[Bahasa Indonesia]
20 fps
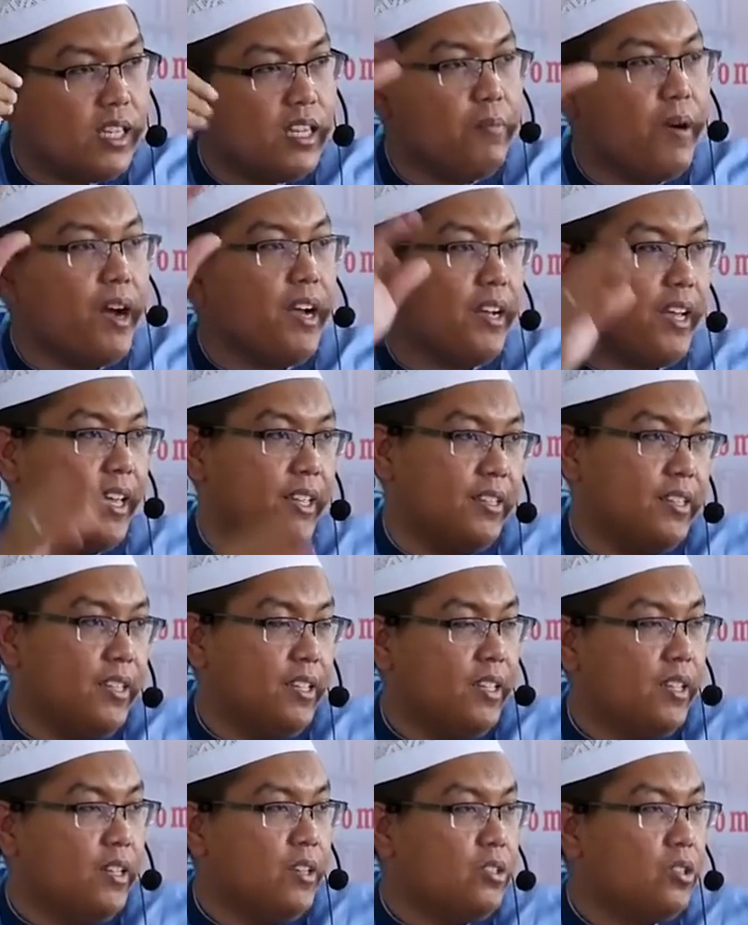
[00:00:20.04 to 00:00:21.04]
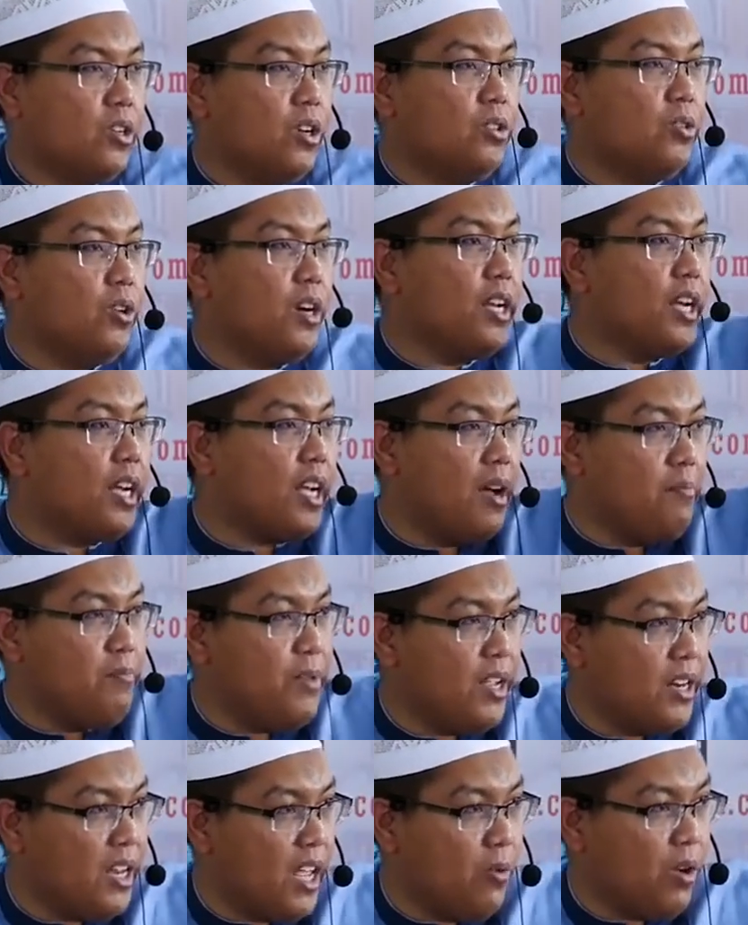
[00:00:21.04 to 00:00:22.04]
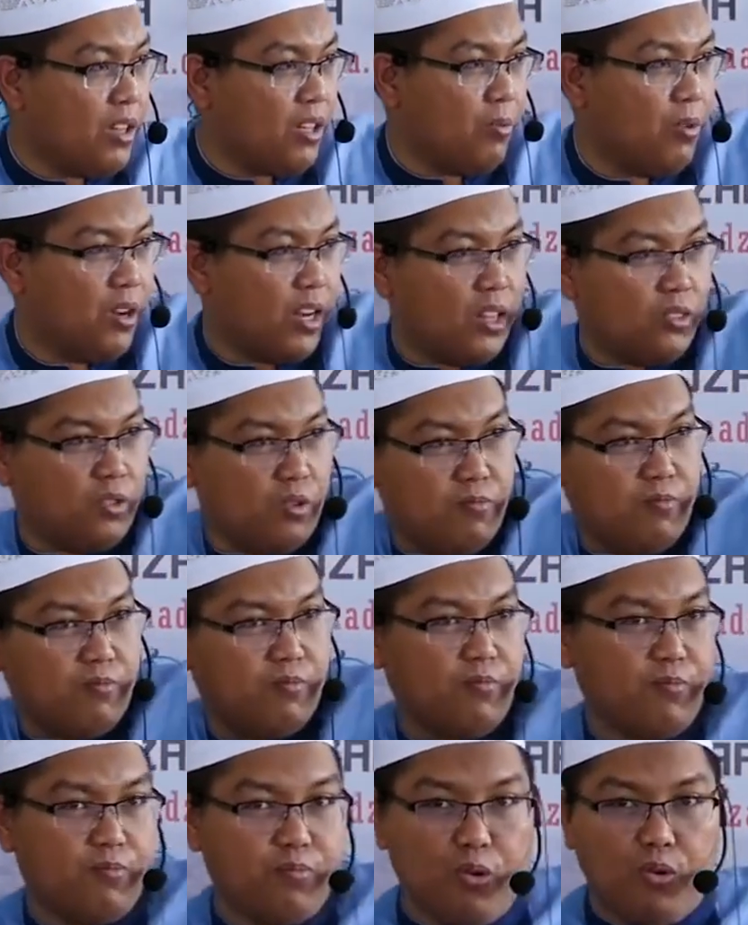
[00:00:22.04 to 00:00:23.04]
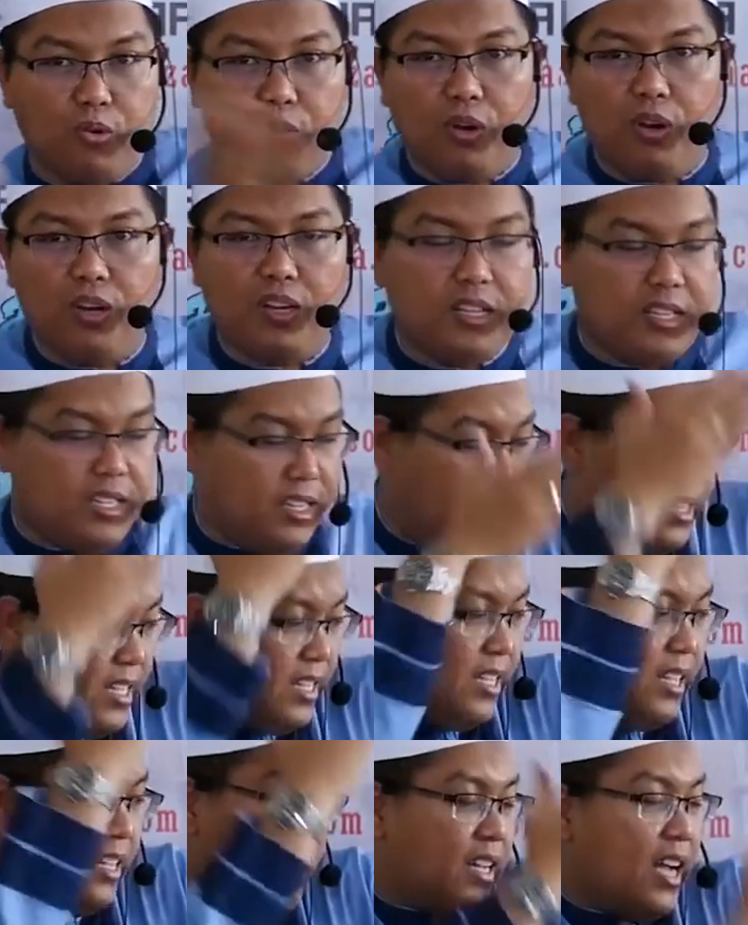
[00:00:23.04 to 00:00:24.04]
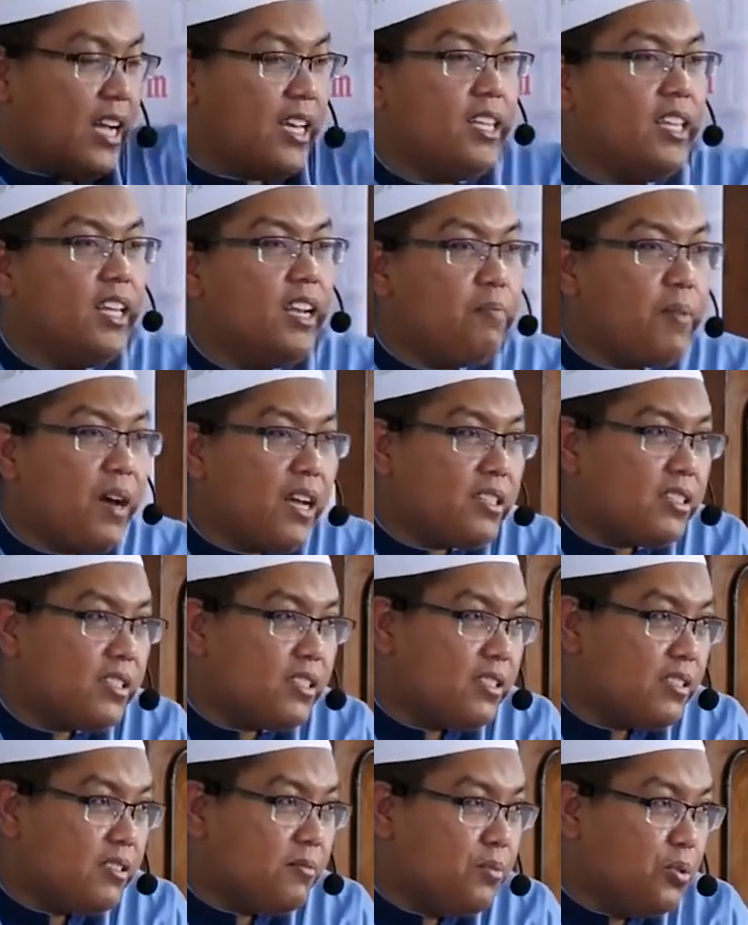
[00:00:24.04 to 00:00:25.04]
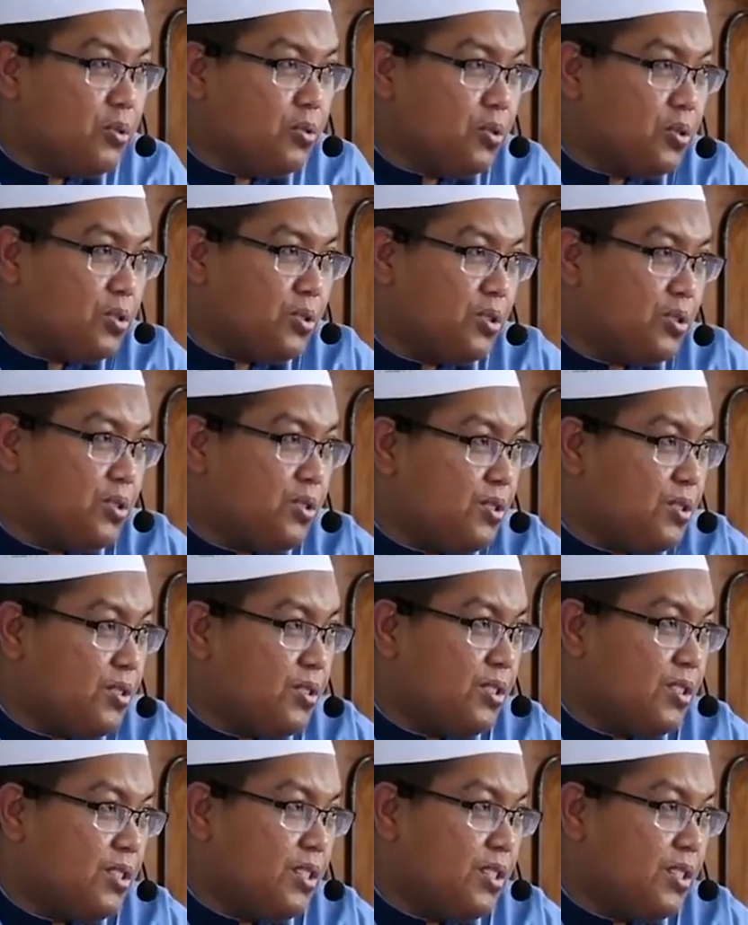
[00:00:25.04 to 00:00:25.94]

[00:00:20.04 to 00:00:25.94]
jadi bangkai. Contoh ada kambing lewat kemudian antum pukul, kakinya lepas, putus.